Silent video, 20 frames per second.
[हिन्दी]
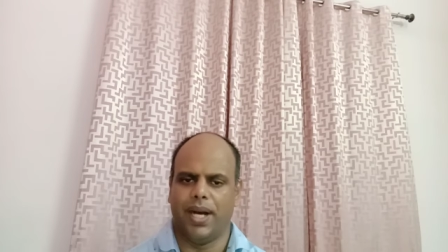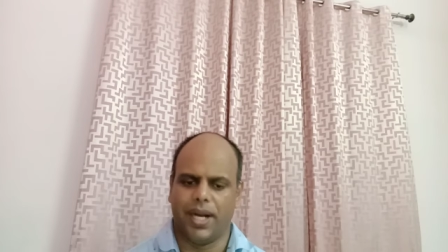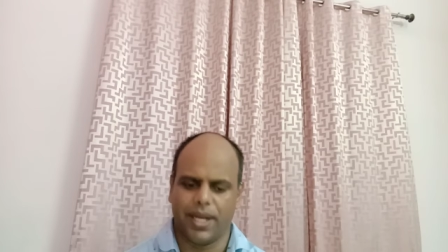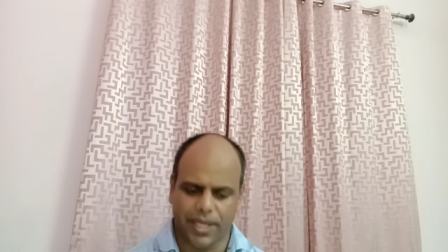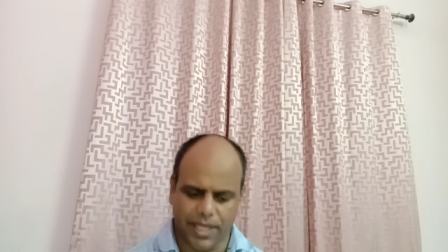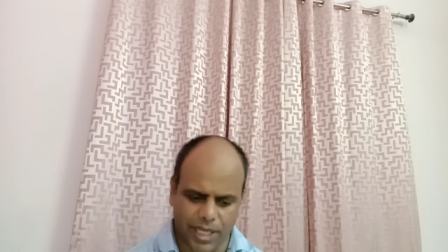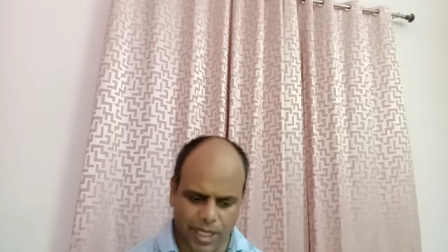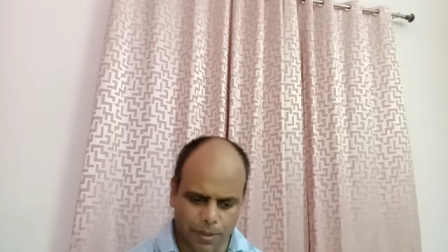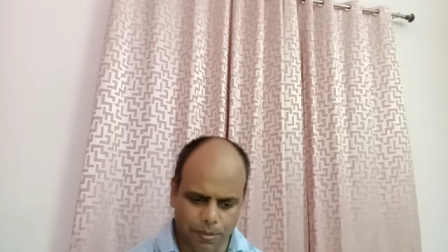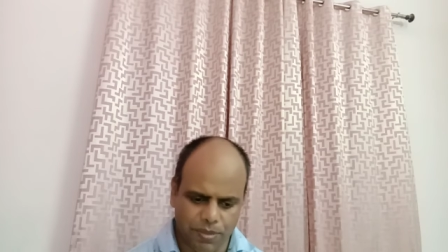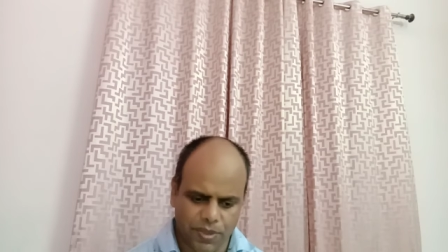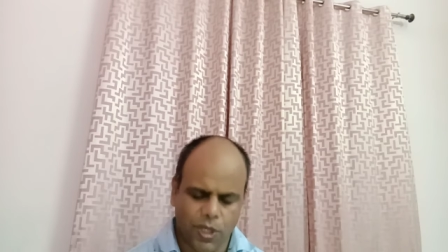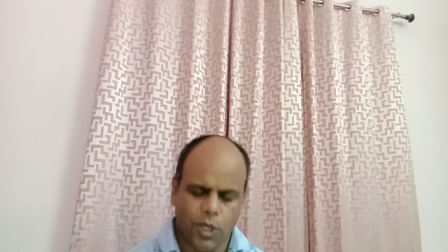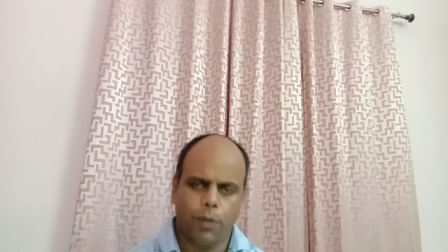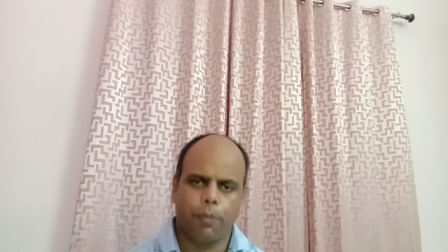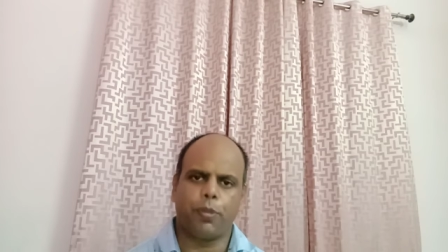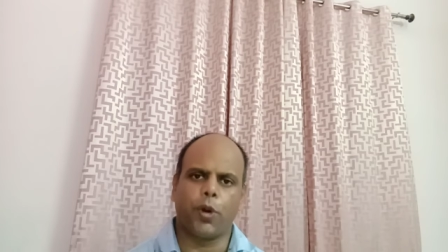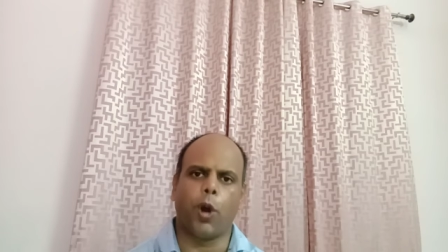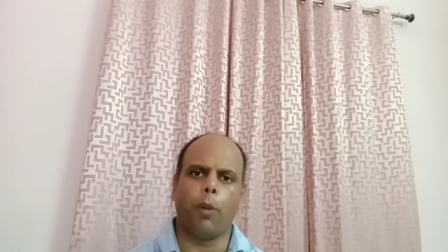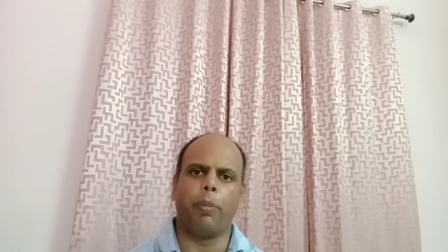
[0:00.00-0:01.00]
अगर हम
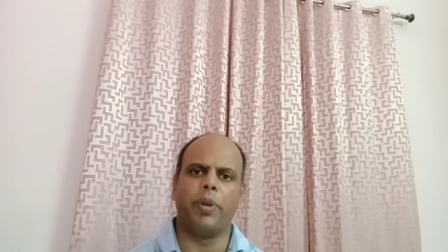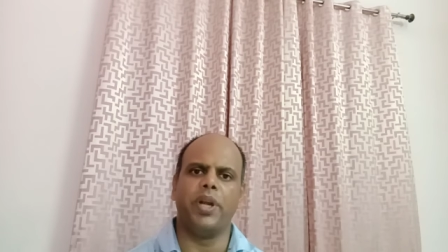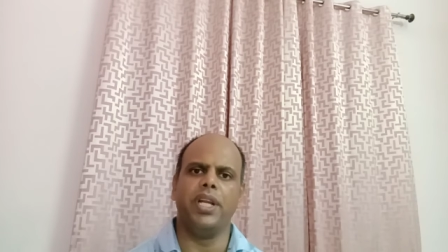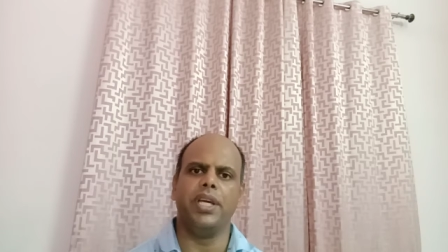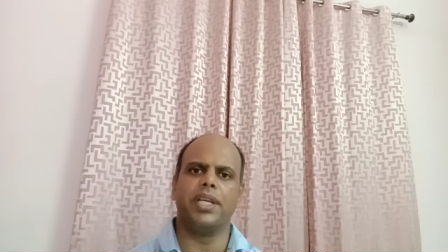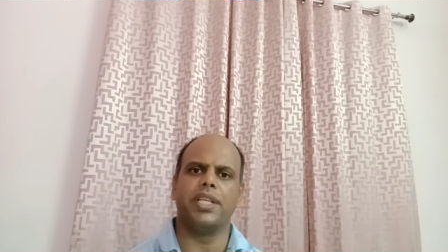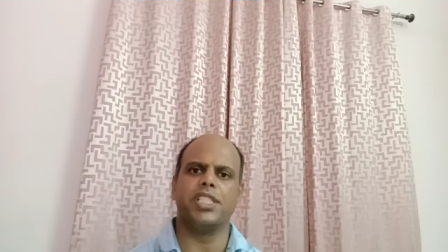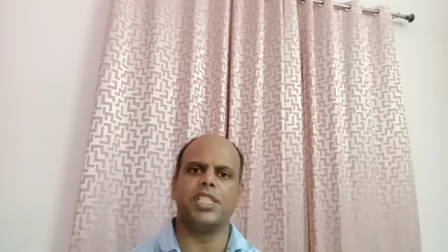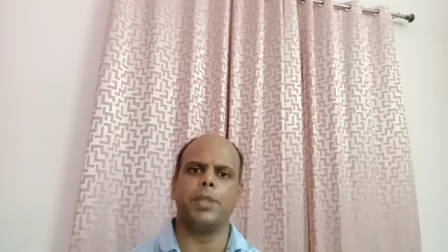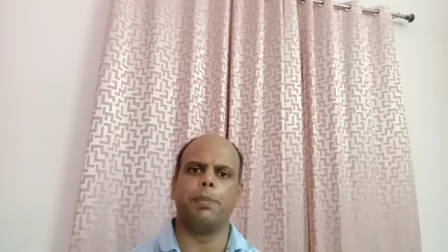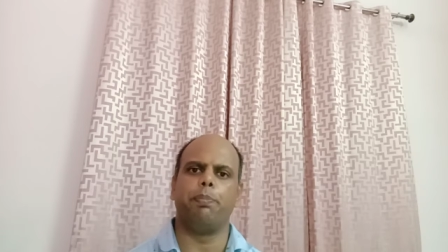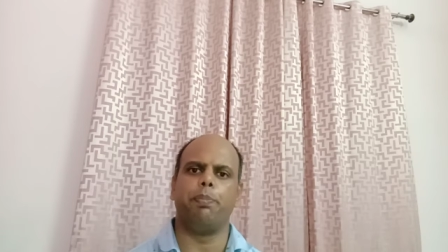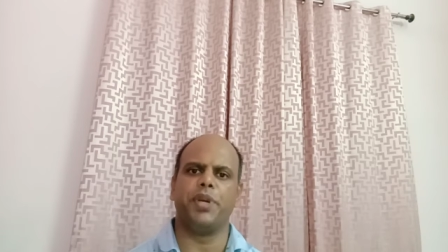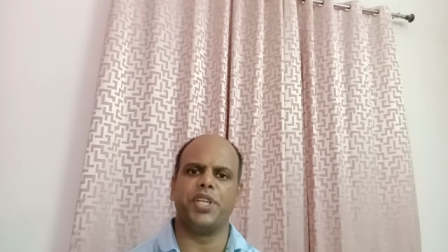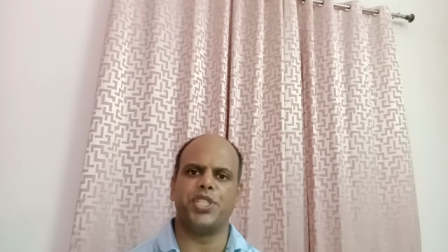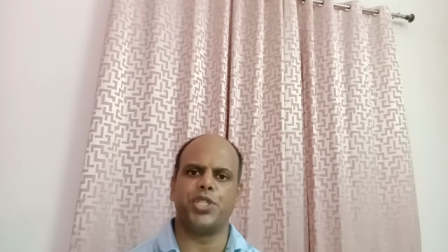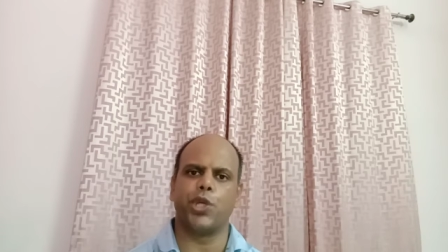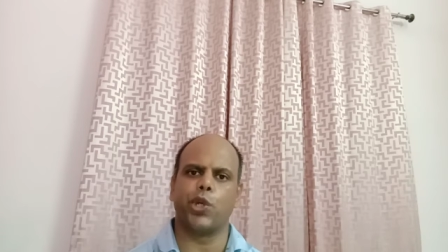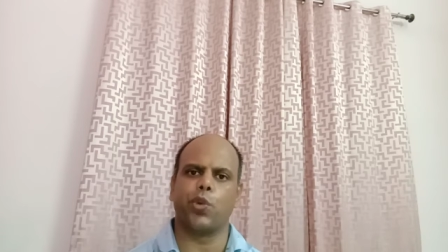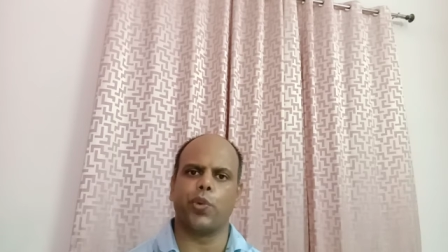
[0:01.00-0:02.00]
प्रॉपरली किसी
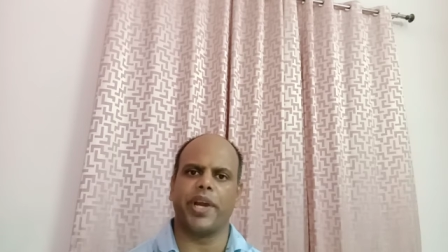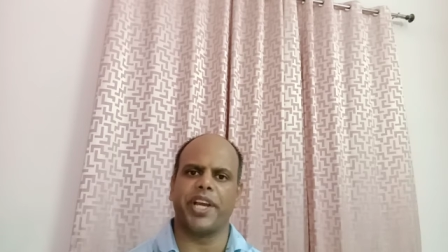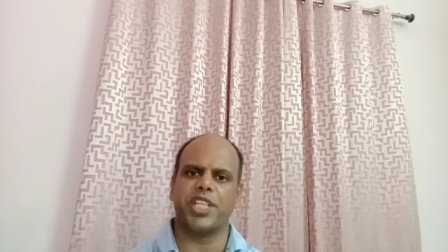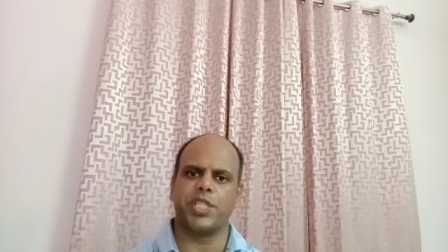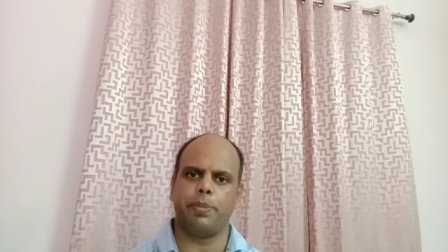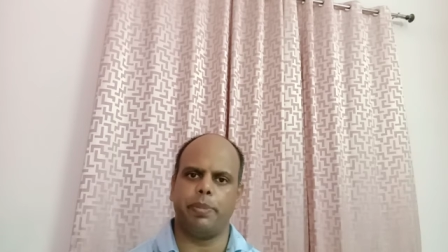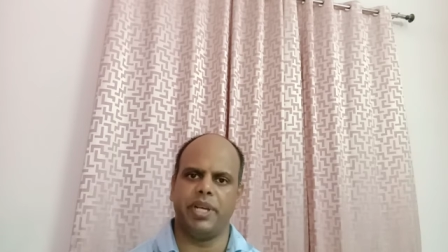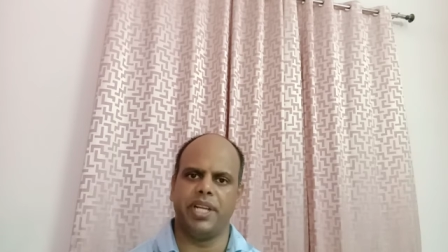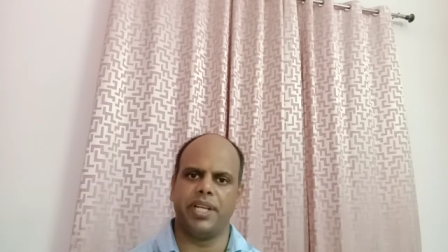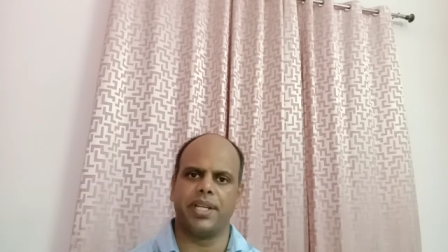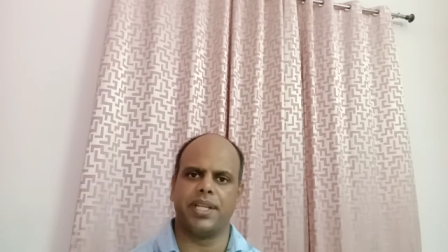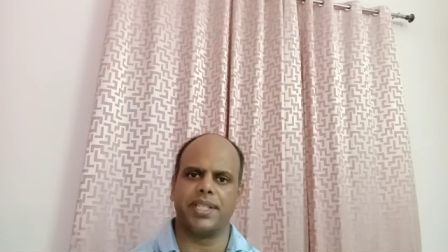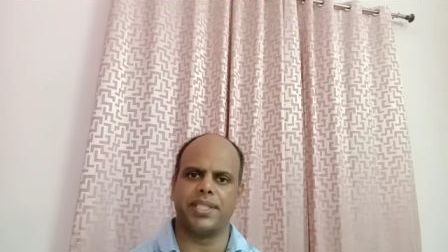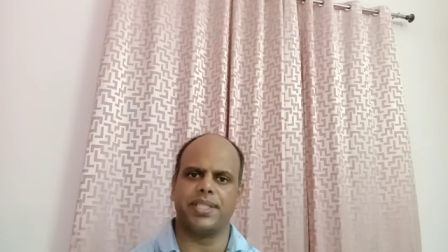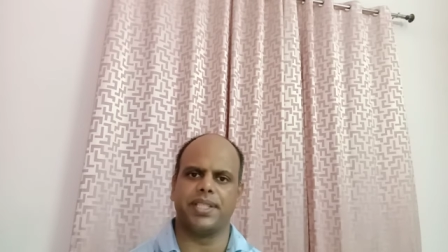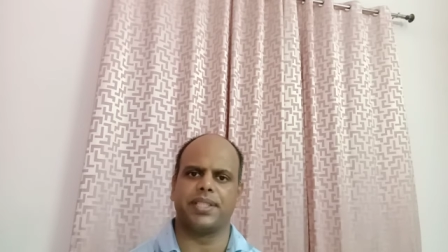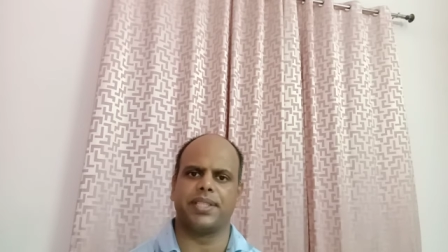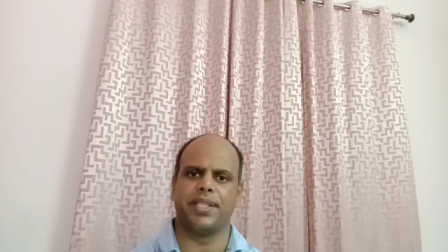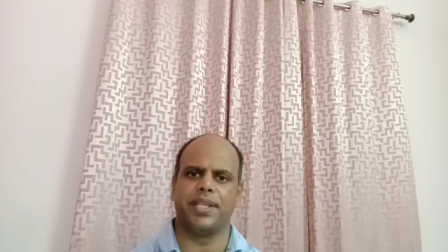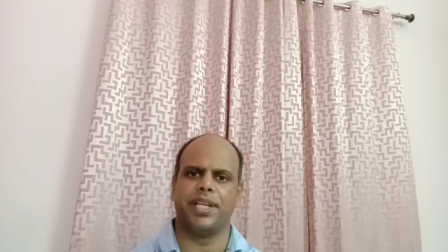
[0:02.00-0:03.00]
पिक्चर को एक्सप्लेन कर
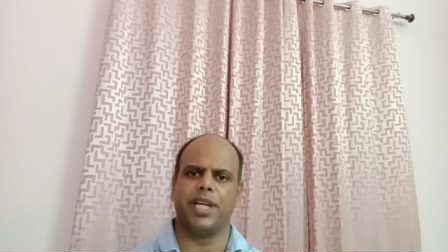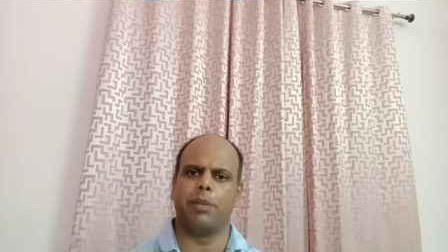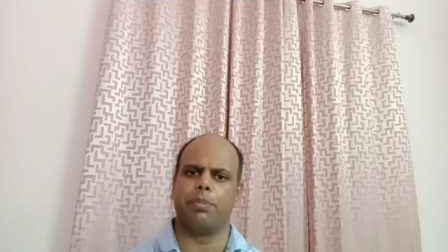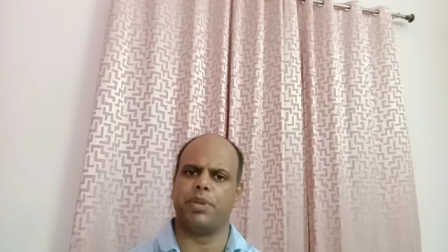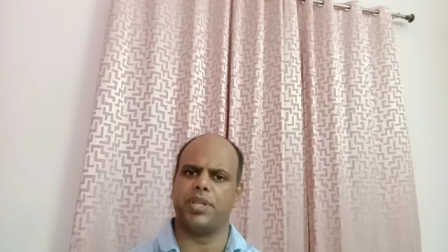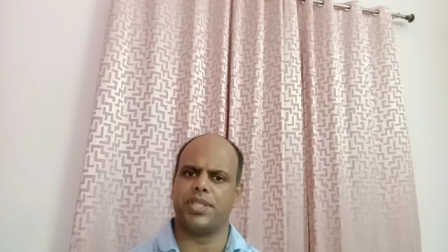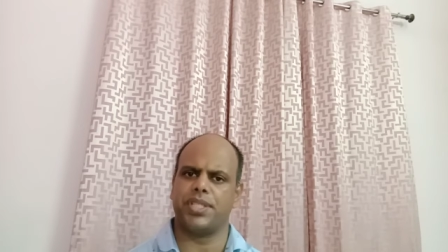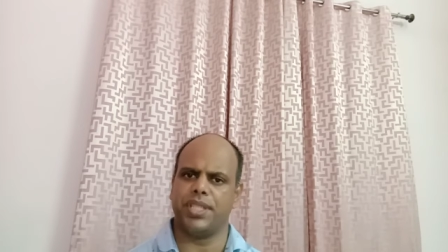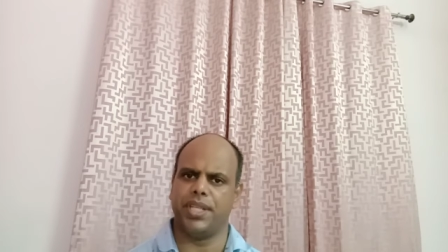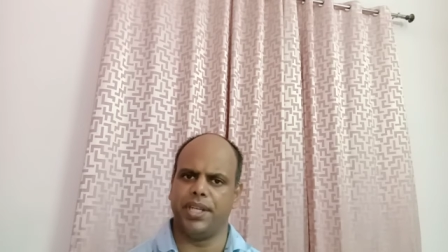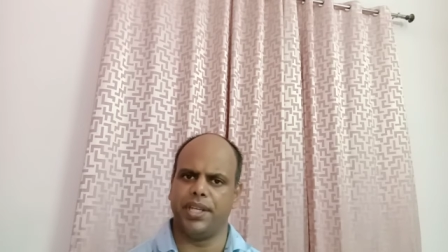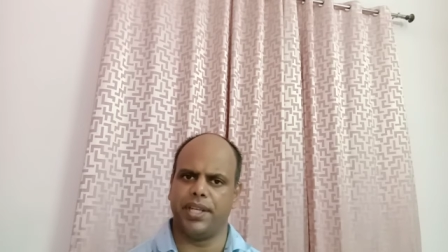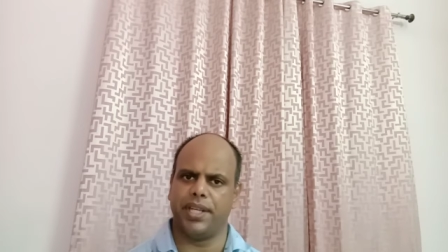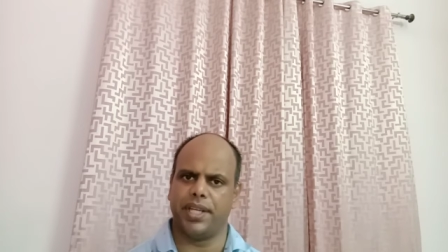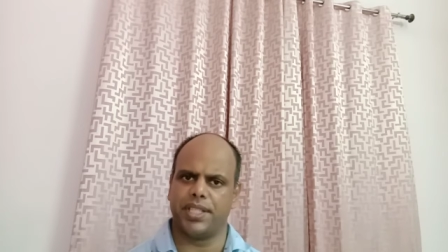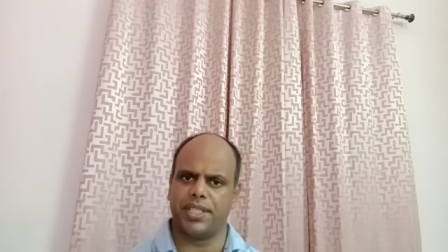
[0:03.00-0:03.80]
सकते हैं अपने सीनियर